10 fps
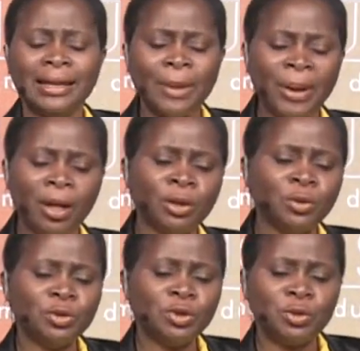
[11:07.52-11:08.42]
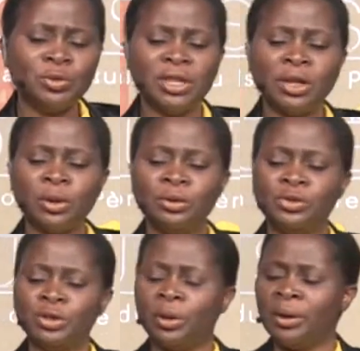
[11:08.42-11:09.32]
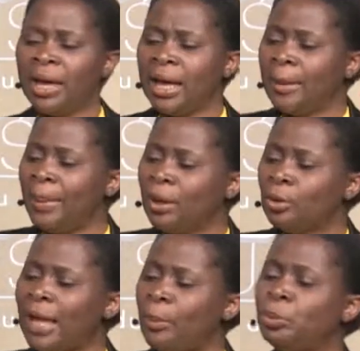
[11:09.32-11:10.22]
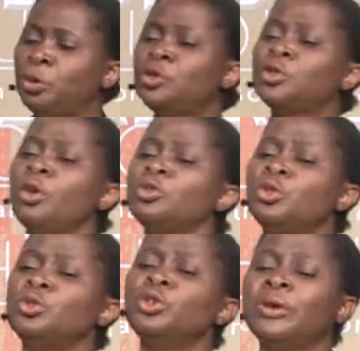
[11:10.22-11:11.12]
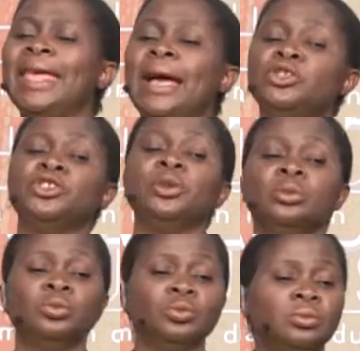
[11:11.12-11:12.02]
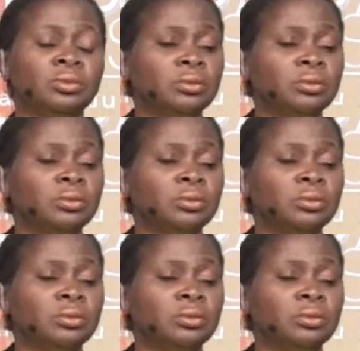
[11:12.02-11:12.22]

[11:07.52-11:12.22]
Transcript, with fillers: La parole de Dieu nous dit que Dieu parle de la puissance de Dieu qui agit en nous.